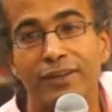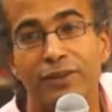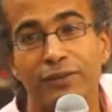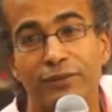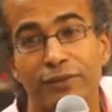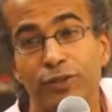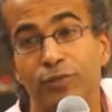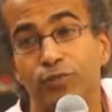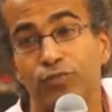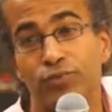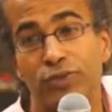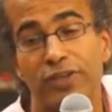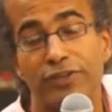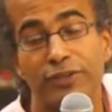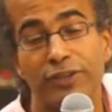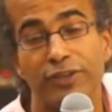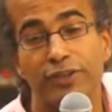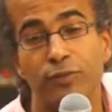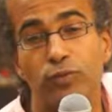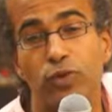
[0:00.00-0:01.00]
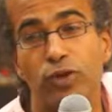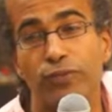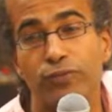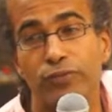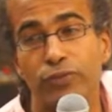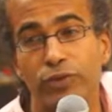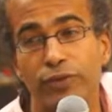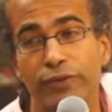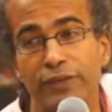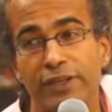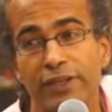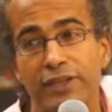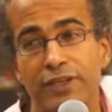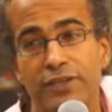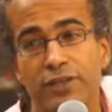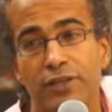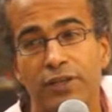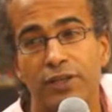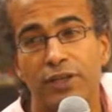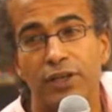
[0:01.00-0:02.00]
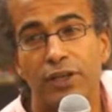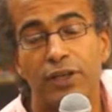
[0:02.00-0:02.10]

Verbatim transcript: en fait, pour effectivement influencer les gens.